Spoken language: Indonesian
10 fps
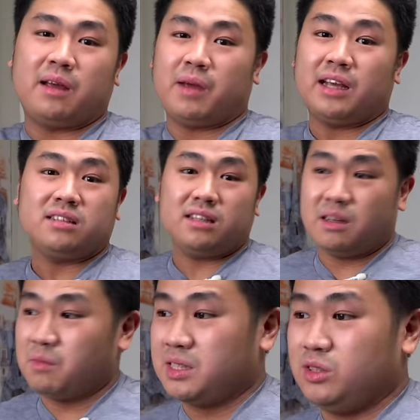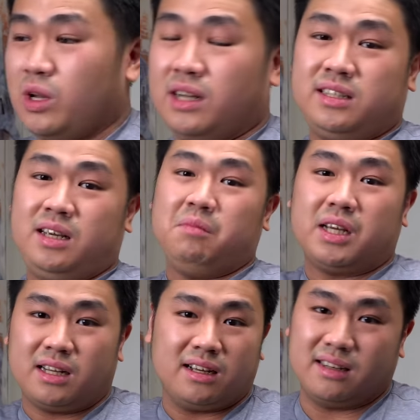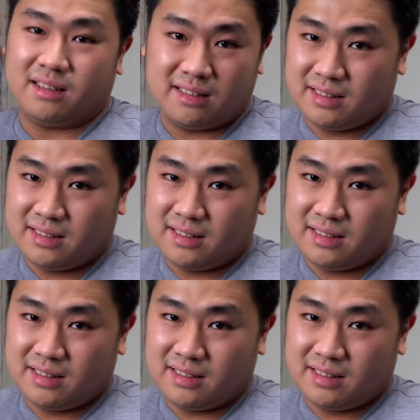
MSI yang masih jualan gimmick kadang-kadang